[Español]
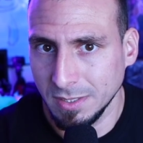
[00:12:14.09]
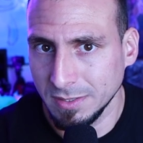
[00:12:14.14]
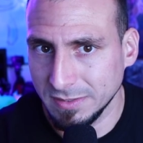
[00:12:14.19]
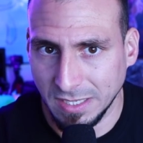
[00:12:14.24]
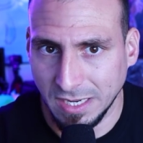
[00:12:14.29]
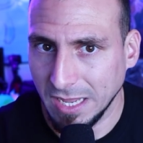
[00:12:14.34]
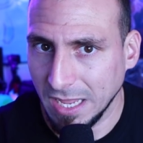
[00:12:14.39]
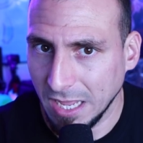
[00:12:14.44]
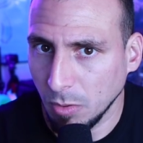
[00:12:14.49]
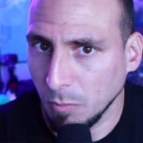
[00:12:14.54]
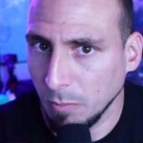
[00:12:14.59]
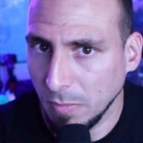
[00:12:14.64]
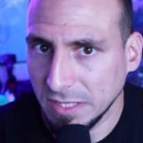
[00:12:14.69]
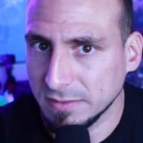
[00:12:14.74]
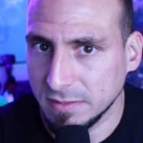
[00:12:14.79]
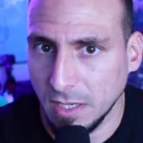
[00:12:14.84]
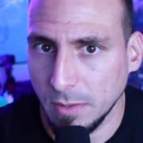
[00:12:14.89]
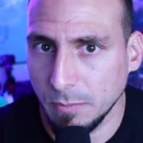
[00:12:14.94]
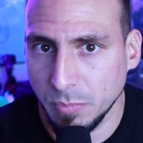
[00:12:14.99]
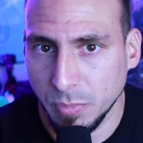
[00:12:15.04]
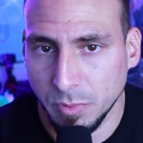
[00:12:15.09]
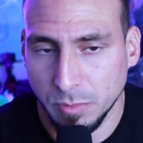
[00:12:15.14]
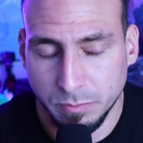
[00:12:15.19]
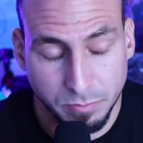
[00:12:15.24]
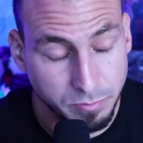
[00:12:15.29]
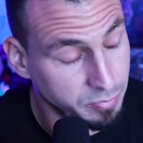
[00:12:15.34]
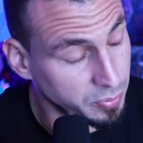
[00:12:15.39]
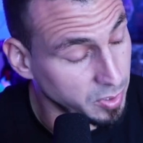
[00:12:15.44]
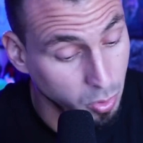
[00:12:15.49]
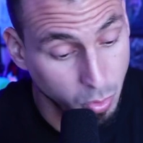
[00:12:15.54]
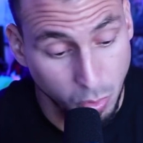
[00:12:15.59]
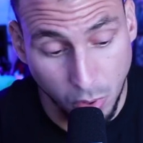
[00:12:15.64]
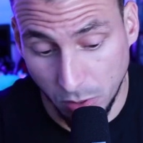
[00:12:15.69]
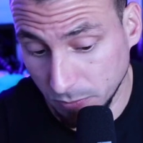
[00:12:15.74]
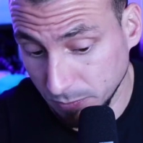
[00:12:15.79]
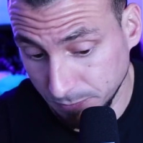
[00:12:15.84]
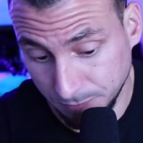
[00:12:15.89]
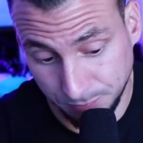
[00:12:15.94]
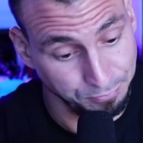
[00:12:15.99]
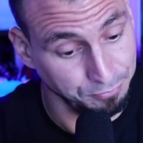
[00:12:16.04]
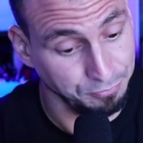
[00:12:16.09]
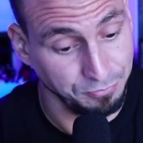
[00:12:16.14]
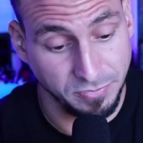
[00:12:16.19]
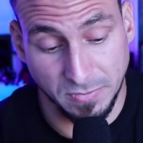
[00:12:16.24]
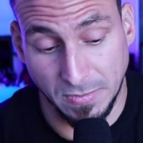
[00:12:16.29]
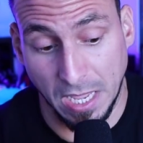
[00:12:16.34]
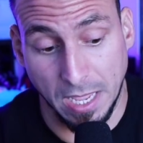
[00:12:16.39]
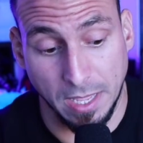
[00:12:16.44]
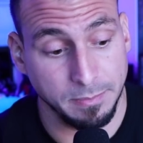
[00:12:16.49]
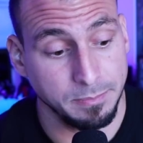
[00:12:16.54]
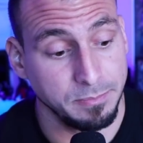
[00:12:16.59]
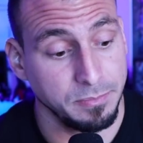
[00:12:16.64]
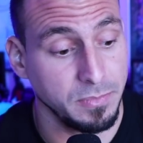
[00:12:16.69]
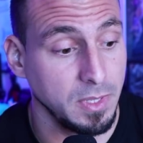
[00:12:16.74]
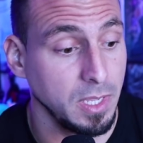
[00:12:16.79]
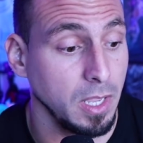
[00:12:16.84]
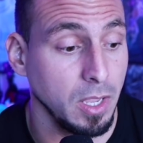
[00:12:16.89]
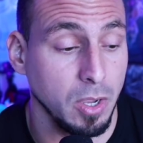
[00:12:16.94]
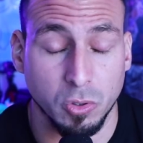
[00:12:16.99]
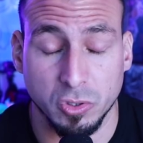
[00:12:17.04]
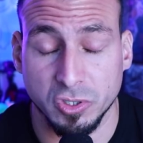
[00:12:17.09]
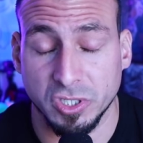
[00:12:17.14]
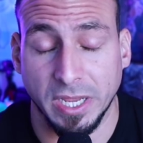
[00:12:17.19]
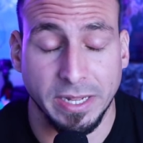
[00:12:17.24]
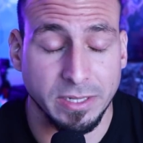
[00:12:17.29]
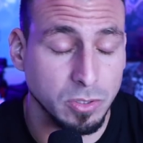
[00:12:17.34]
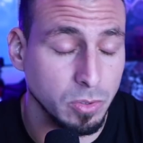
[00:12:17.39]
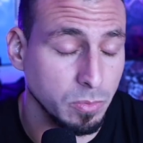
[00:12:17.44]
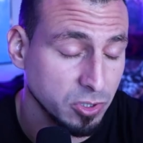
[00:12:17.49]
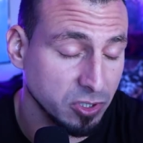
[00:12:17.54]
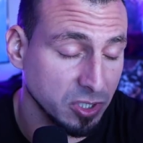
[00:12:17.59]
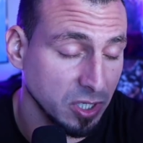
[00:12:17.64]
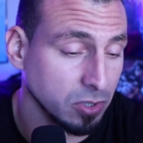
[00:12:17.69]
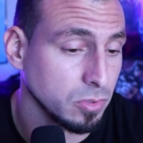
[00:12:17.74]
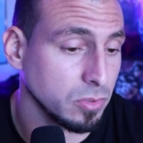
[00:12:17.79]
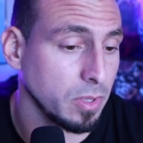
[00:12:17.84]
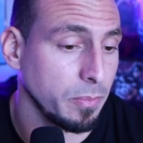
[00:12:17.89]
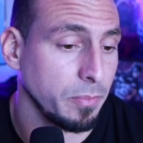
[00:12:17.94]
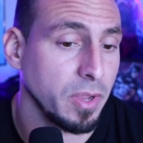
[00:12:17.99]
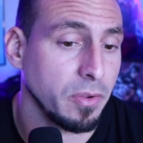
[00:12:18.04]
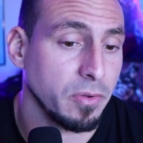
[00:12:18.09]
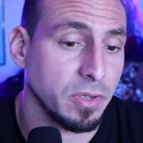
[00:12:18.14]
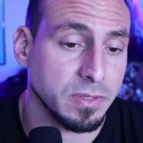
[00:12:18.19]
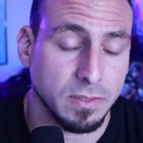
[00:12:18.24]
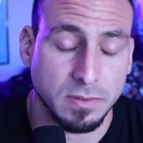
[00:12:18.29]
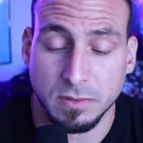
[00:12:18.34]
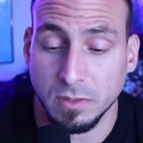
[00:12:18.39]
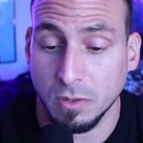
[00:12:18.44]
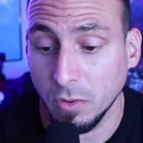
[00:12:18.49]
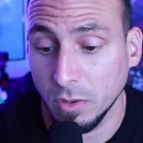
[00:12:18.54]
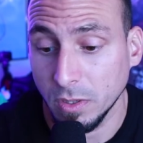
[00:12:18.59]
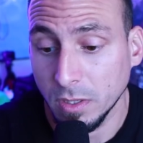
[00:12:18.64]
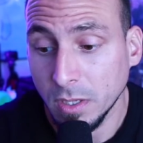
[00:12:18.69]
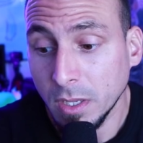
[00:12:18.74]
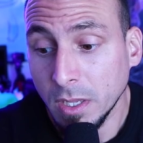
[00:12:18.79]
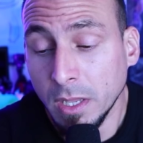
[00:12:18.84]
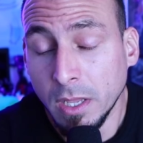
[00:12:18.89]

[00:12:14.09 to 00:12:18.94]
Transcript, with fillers: Se quedaron más tiempo. Pero bueno, nada. Eh, José Aldo, por cierto, también es bastante joven.